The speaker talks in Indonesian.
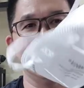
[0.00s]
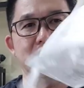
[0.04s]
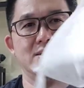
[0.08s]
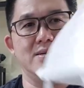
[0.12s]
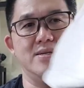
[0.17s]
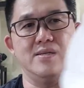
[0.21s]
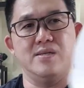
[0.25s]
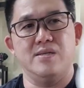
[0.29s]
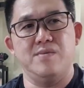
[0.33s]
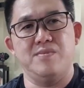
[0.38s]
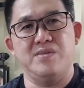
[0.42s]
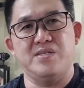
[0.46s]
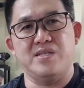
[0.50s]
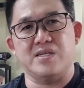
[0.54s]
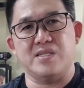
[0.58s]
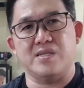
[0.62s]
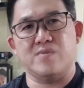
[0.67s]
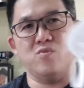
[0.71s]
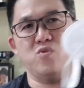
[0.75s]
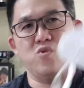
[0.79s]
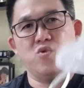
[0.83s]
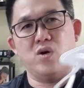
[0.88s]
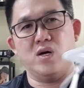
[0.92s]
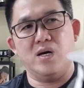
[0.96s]
Ini bisa
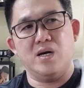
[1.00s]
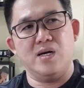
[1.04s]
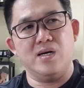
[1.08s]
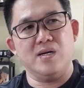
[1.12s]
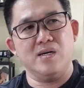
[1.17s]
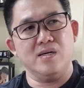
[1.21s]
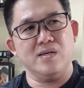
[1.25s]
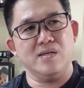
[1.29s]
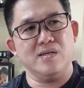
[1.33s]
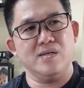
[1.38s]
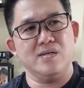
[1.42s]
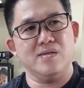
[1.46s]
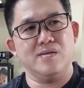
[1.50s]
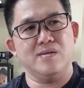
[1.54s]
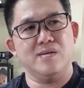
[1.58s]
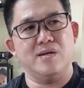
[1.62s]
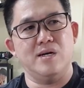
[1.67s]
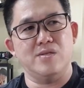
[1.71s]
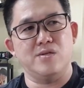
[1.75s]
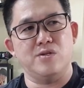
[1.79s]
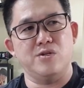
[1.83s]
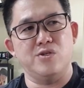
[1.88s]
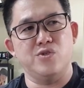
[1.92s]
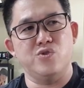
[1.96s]
kita buang
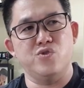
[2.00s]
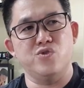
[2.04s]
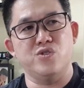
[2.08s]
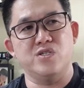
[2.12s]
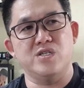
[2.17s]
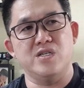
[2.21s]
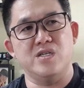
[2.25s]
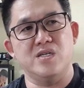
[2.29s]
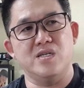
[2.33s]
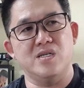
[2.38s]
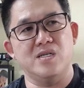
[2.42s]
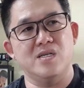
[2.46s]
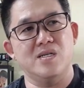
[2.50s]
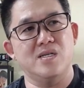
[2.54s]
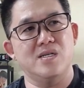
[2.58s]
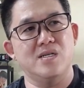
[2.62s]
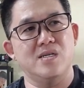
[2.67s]
atau dicuci